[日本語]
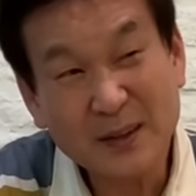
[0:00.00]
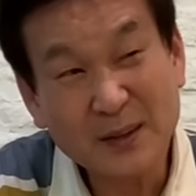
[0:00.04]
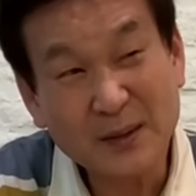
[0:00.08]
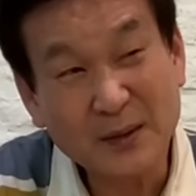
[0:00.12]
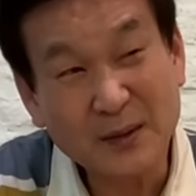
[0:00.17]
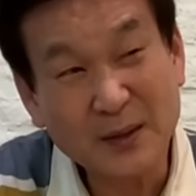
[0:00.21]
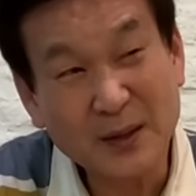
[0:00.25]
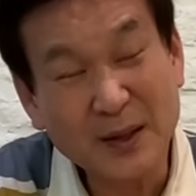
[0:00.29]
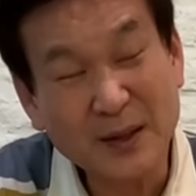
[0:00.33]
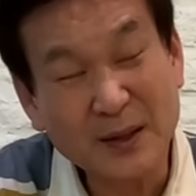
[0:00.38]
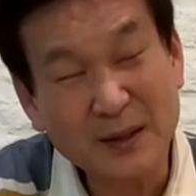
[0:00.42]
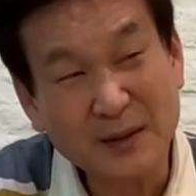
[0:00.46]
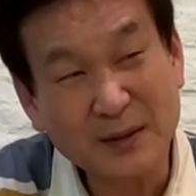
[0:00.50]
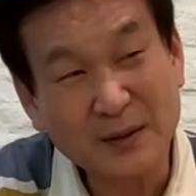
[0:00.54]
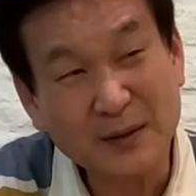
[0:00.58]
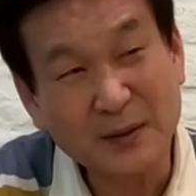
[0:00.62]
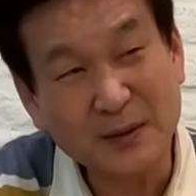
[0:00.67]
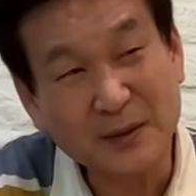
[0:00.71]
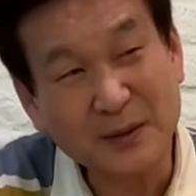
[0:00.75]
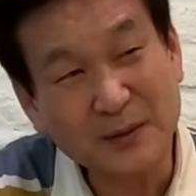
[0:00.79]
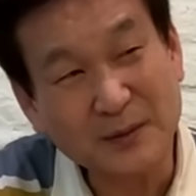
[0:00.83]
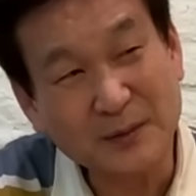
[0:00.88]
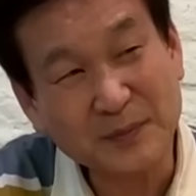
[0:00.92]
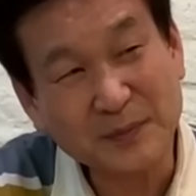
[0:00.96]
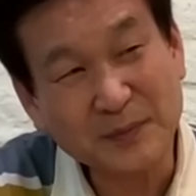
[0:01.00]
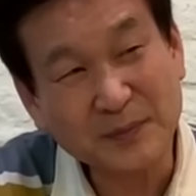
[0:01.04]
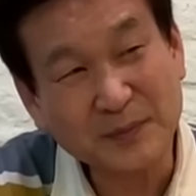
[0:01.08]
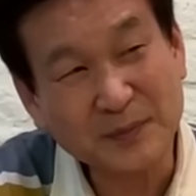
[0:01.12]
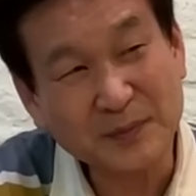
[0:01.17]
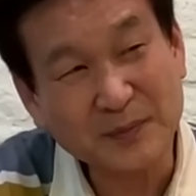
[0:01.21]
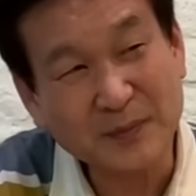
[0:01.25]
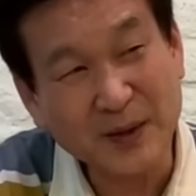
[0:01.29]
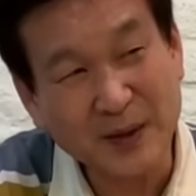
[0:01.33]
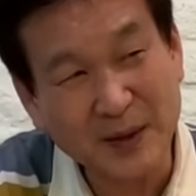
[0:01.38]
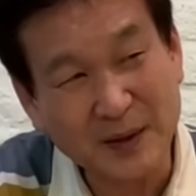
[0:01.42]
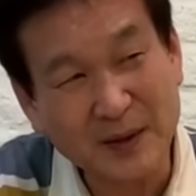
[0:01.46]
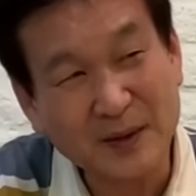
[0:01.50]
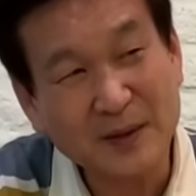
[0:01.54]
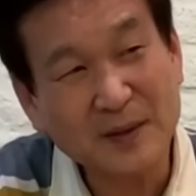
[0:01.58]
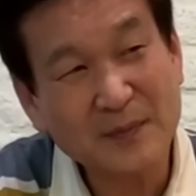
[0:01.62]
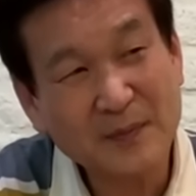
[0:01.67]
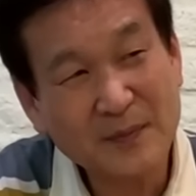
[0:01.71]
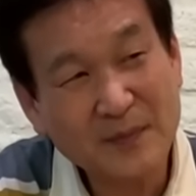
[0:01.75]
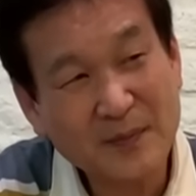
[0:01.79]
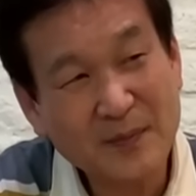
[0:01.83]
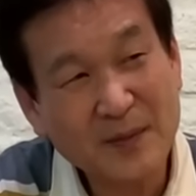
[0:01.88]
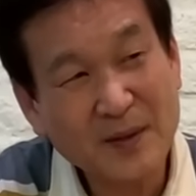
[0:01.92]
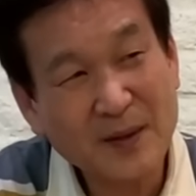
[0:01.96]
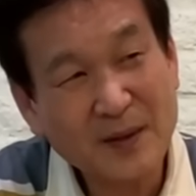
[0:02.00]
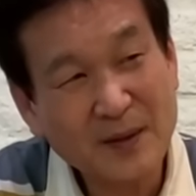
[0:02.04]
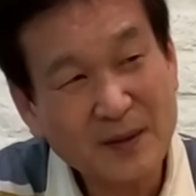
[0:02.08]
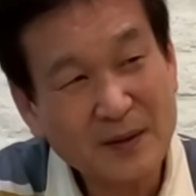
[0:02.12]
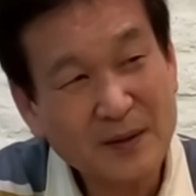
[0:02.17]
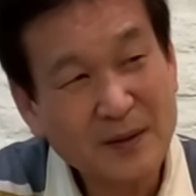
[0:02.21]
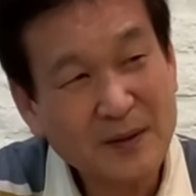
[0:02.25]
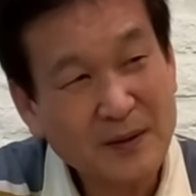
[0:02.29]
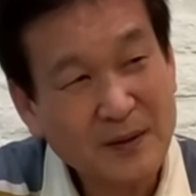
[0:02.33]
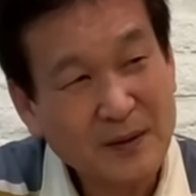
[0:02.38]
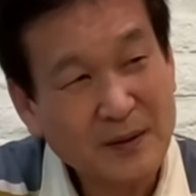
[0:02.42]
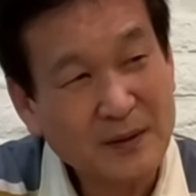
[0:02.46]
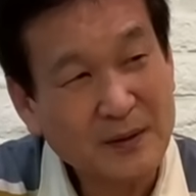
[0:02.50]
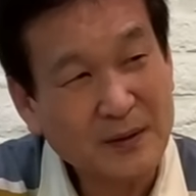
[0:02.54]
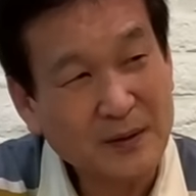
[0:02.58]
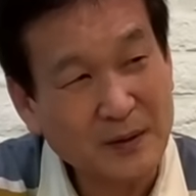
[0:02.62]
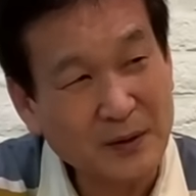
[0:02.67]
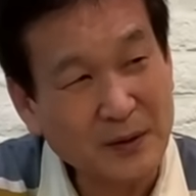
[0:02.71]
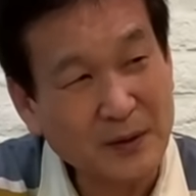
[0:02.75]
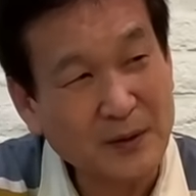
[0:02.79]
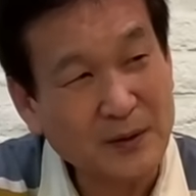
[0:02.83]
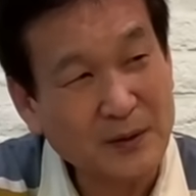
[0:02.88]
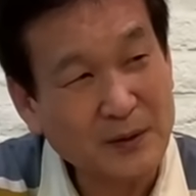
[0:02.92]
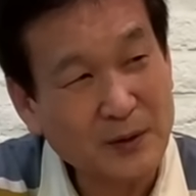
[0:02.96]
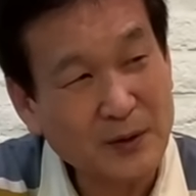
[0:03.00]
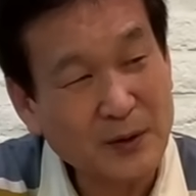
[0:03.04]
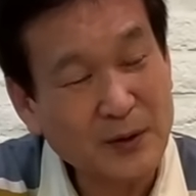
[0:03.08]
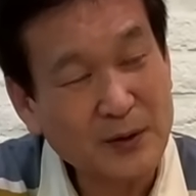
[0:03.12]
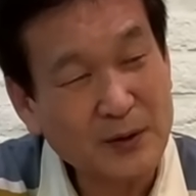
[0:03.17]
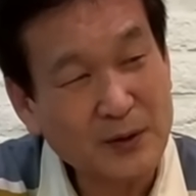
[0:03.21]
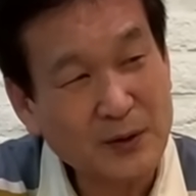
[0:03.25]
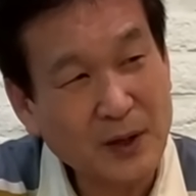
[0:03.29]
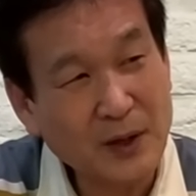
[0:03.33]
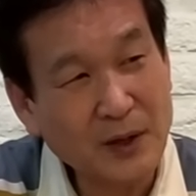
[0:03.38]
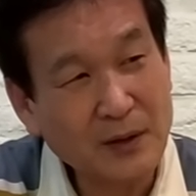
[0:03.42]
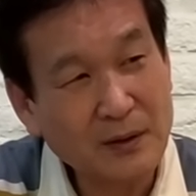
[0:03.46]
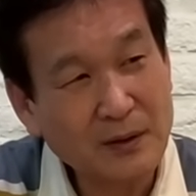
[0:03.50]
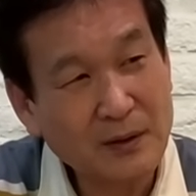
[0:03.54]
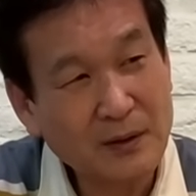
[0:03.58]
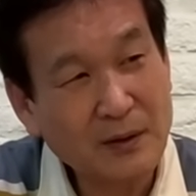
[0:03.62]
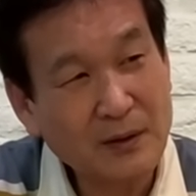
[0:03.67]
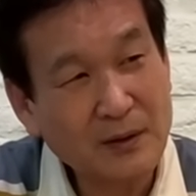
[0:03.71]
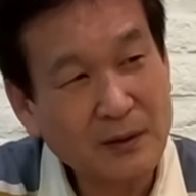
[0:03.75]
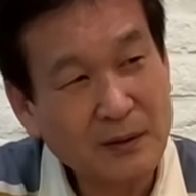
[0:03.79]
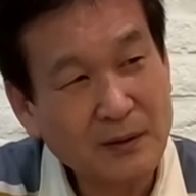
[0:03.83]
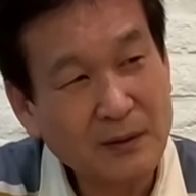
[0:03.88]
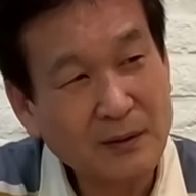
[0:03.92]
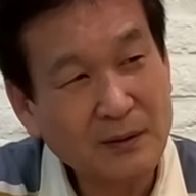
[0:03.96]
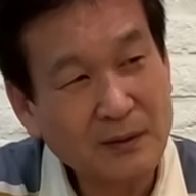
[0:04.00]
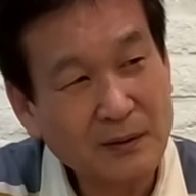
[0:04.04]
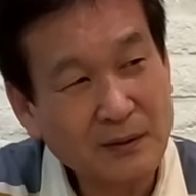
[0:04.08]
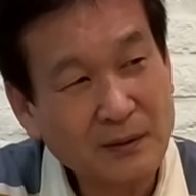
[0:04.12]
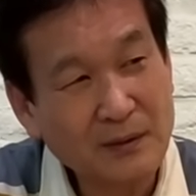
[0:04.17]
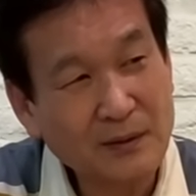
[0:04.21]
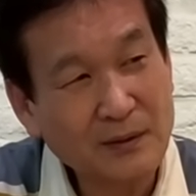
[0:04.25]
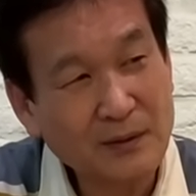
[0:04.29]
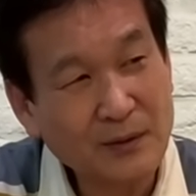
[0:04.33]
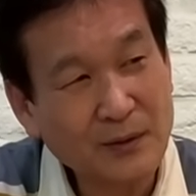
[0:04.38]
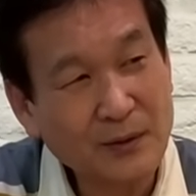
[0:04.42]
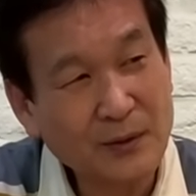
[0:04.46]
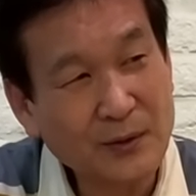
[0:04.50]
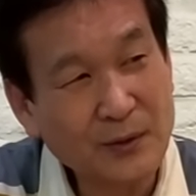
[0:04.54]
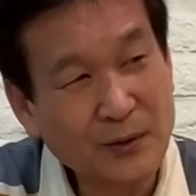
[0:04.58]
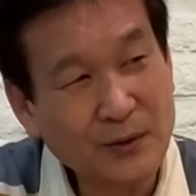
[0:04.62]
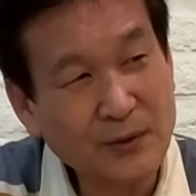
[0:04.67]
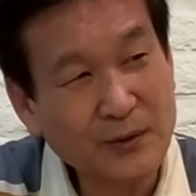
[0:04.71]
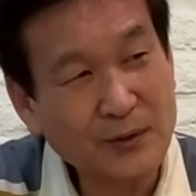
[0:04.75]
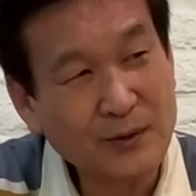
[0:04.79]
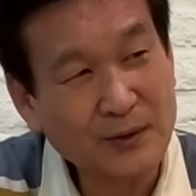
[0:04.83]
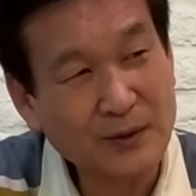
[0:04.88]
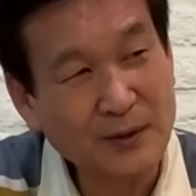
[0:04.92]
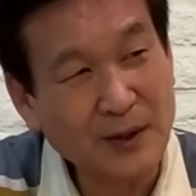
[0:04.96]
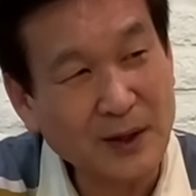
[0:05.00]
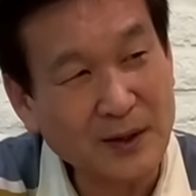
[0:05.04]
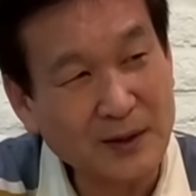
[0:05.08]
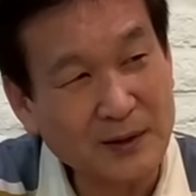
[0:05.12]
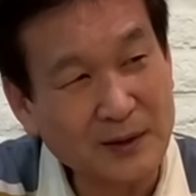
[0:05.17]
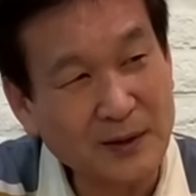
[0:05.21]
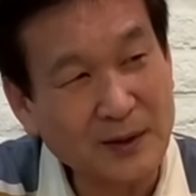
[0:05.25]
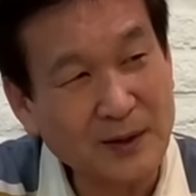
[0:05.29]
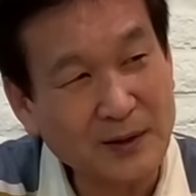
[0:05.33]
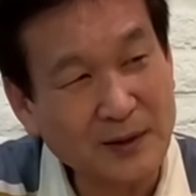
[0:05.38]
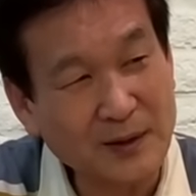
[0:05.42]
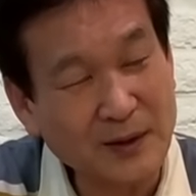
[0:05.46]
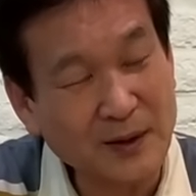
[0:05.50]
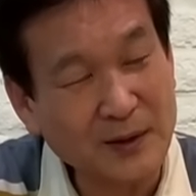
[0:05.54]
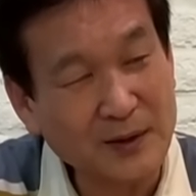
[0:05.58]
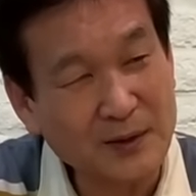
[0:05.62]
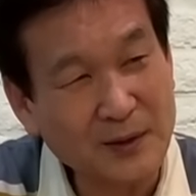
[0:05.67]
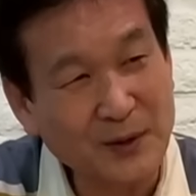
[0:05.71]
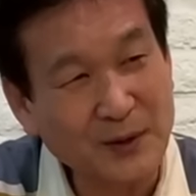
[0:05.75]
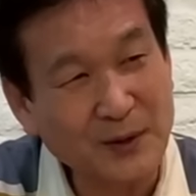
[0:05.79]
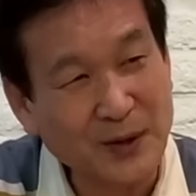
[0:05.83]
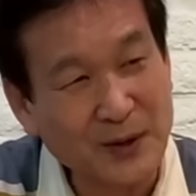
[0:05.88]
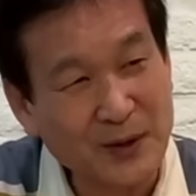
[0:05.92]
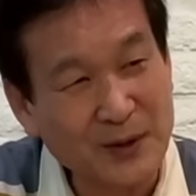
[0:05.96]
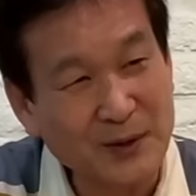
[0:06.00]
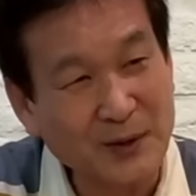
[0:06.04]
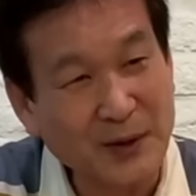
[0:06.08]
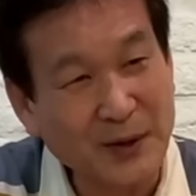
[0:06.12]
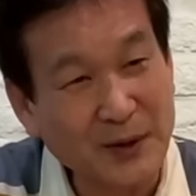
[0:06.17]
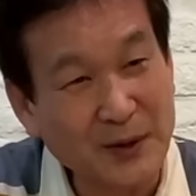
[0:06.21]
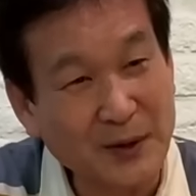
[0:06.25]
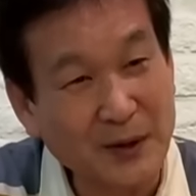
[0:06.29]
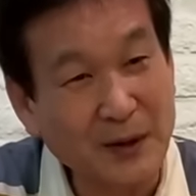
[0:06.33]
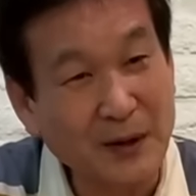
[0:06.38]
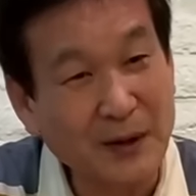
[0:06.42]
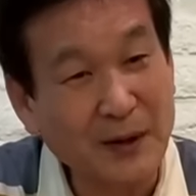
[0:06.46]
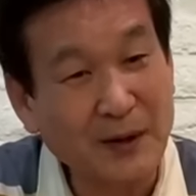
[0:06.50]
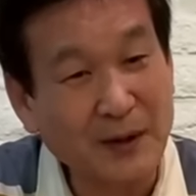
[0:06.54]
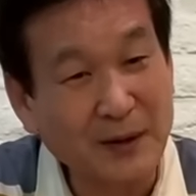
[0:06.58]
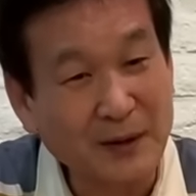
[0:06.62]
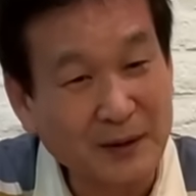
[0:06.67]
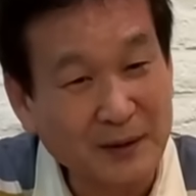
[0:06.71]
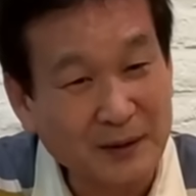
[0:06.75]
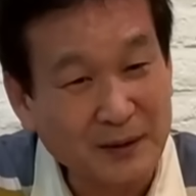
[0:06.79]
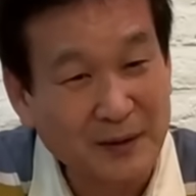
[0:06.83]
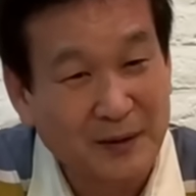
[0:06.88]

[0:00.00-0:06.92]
これあの、ねえー、それ使って東京に来るはずだった人たちは「えっ、